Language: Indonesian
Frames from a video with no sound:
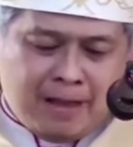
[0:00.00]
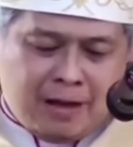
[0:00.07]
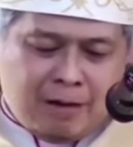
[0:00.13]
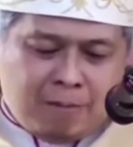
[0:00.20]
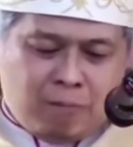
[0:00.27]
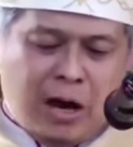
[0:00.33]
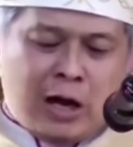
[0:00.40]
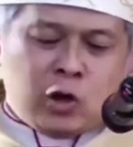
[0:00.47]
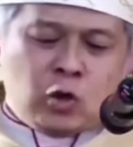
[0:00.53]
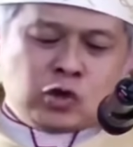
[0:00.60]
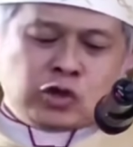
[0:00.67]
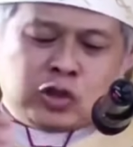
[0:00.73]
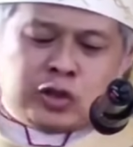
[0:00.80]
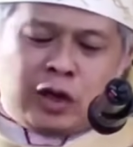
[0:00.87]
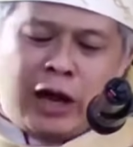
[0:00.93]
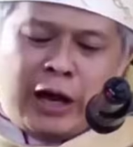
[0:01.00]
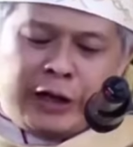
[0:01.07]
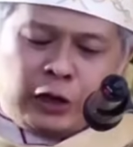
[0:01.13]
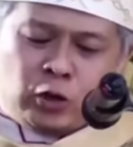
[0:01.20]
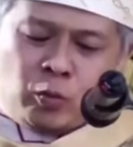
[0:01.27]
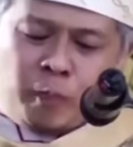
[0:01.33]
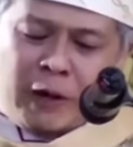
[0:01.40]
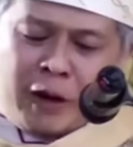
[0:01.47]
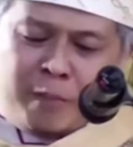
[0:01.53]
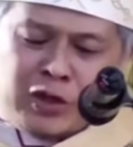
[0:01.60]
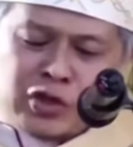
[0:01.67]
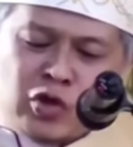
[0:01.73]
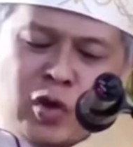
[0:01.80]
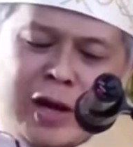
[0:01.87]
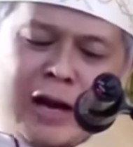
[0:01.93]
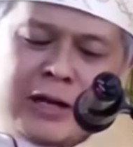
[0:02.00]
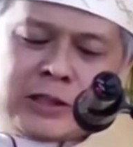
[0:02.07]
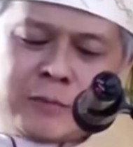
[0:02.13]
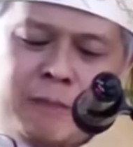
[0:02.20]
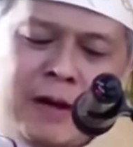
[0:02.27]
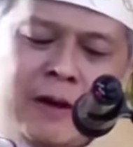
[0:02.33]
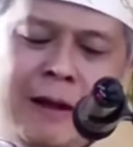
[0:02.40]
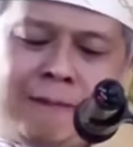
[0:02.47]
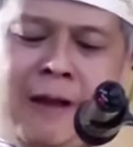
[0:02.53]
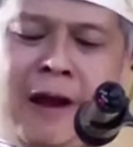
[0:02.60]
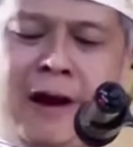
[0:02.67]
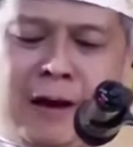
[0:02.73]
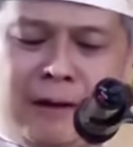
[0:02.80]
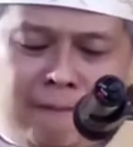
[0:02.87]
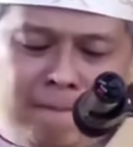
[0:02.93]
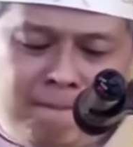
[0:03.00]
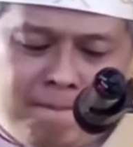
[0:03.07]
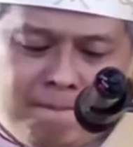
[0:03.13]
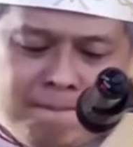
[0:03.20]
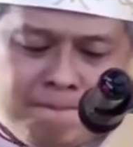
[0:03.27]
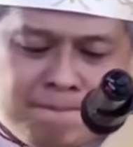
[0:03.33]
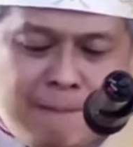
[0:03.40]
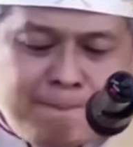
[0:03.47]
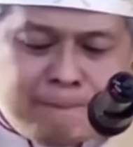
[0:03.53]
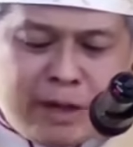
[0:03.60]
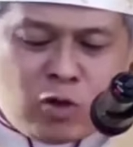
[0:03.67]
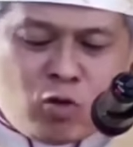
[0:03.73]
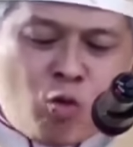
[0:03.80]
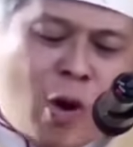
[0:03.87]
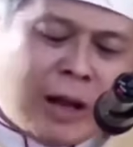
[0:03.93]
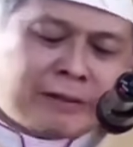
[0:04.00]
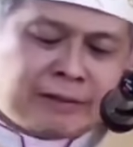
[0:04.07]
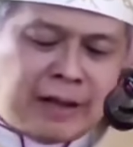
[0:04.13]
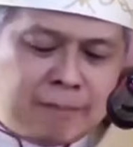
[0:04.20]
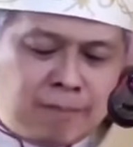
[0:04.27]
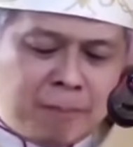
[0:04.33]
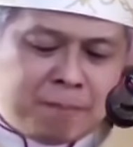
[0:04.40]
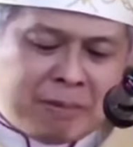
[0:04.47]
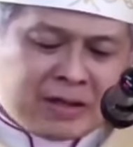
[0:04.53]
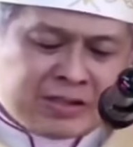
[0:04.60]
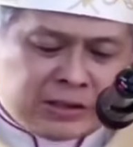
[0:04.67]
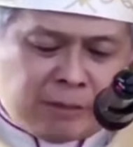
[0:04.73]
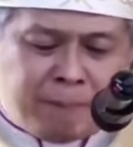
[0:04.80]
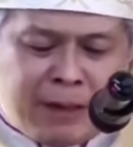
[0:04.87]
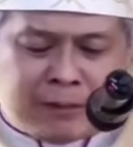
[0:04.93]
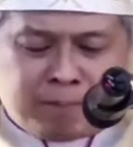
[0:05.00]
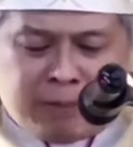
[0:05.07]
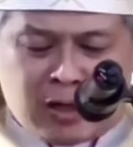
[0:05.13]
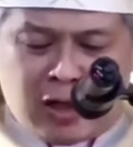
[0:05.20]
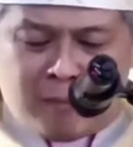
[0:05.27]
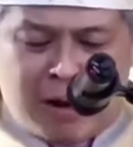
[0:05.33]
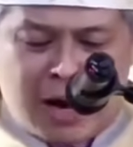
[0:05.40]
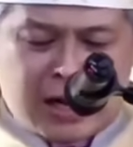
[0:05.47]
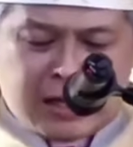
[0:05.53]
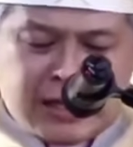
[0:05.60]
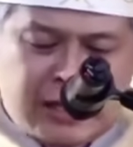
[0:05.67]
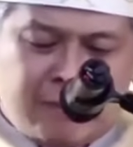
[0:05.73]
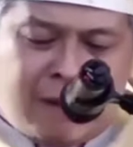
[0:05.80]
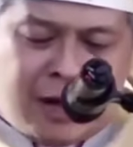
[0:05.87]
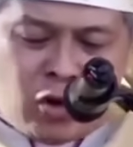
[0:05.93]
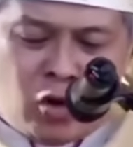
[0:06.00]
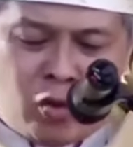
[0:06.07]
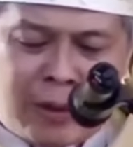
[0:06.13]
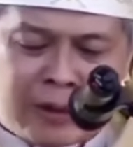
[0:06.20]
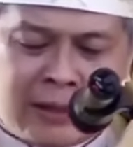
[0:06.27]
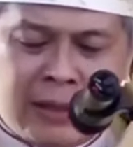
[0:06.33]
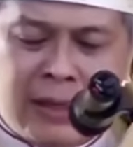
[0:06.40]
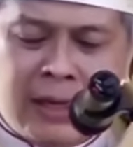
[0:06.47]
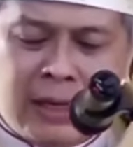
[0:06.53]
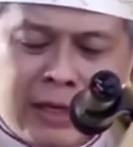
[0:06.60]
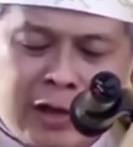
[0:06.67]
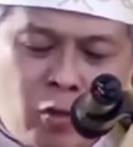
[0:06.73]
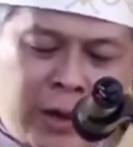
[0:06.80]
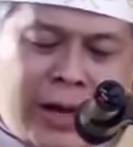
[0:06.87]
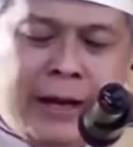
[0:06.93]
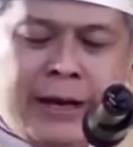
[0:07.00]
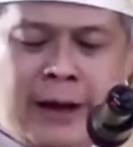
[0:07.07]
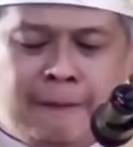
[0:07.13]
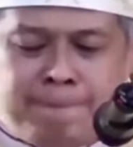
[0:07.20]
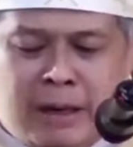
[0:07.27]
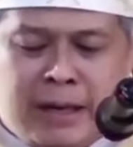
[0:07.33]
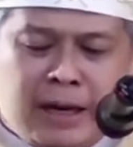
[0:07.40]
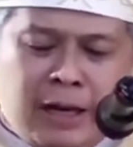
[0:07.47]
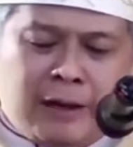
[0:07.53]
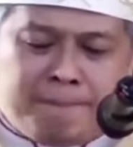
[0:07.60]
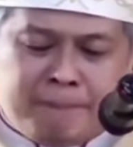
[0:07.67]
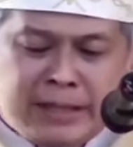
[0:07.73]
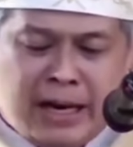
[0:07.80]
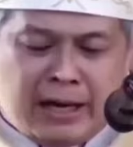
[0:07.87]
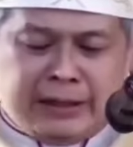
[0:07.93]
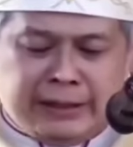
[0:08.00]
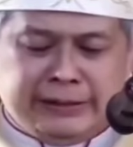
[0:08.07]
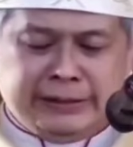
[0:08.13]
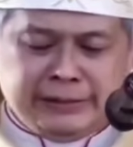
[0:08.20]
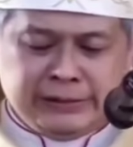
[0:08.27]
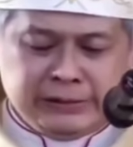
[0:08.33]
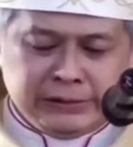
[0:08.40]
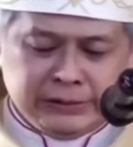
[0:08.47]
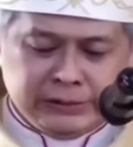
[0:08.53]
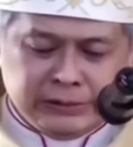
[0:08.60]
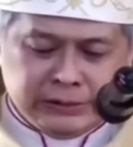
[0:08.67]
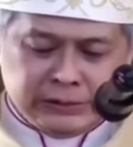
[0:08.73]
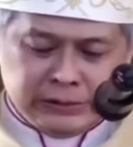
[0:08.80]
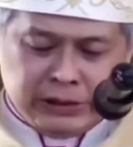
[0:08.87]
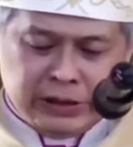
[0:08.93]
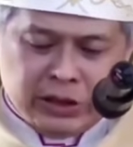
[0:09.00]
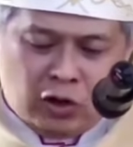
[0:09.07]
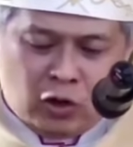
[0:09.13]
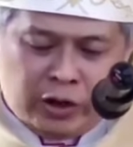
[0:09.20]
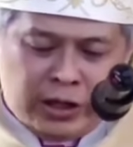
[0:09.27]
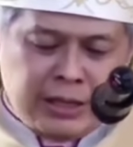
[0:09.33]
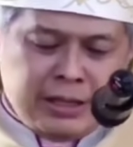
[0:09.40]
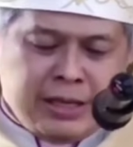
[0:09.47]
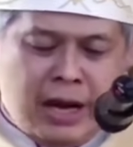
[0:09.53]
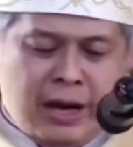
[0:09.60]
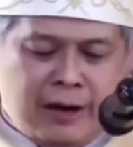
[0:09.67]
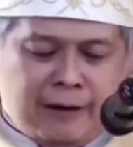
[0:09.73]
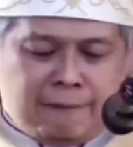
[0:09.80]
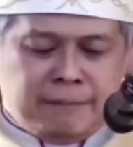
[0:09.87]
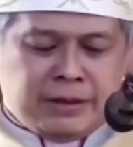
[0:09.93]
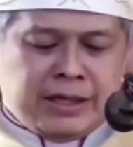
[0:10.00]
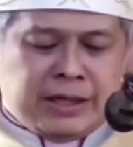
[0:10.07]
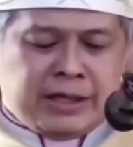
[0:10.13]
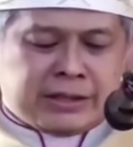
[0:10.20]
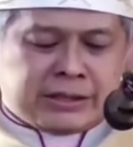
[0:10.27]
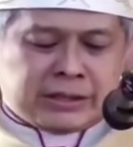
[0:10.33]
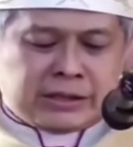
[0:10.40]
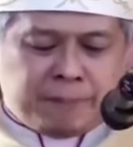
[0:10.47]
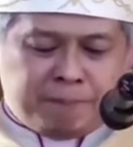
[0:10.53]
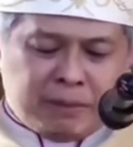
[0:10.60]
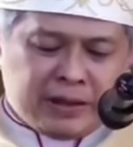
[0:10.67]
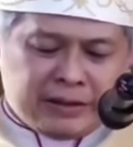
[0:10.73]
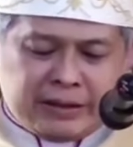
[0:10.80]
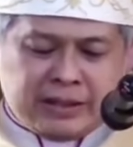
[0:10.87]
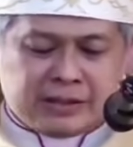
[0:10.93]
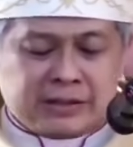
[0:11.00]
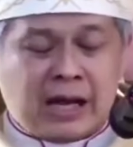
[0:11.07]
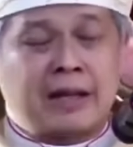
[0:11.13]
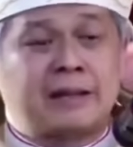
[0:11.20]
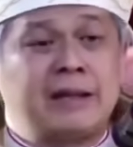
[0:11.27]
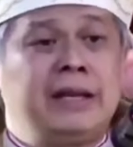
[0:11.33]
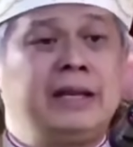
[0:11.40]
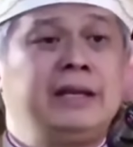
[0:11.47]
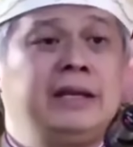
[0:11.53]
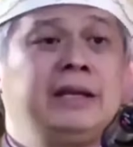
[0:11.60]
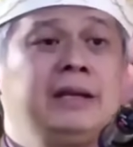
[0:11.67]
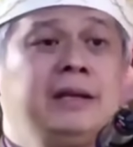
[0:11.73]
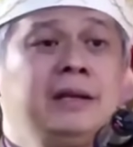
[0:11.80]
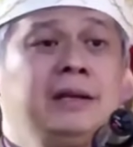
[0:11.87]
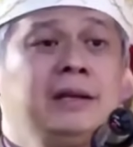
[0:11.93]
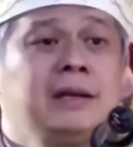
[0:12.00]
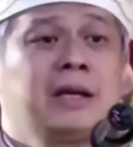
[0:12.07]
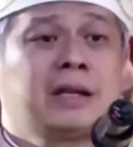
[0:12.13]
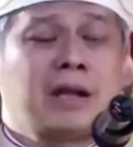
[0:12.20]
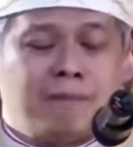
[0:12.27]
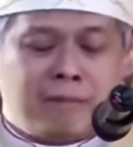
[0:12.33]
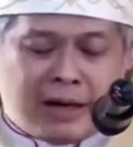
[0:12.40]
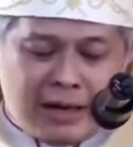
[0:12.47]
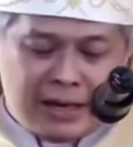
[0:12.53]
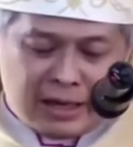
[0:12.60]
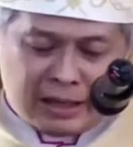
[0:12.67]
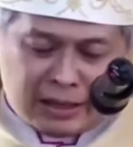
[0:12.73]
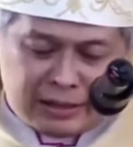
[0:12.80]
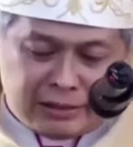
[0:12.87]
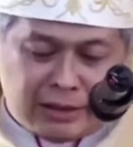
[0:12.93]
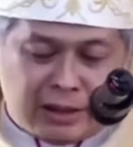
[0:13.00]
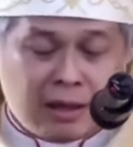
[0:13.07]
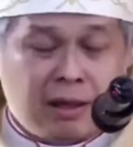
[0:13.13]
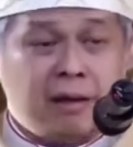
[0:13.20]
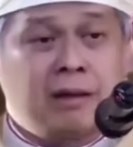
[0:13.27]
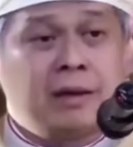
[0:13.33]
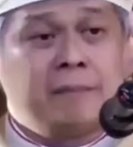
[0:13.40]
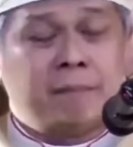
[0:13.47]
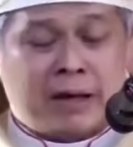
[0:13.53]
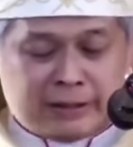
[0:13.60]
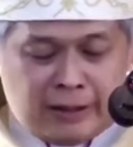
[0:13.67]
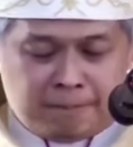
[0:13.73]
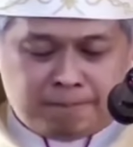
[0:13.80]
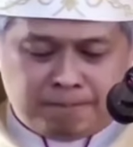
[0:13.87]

Baru setelah itu para misionaris berdatangan memperkuat dan mempercepat perkembangan iman umat di wilayah Pangkal Pinang ini hingga menjadi seperti saat ini kita merayakannya di Batam.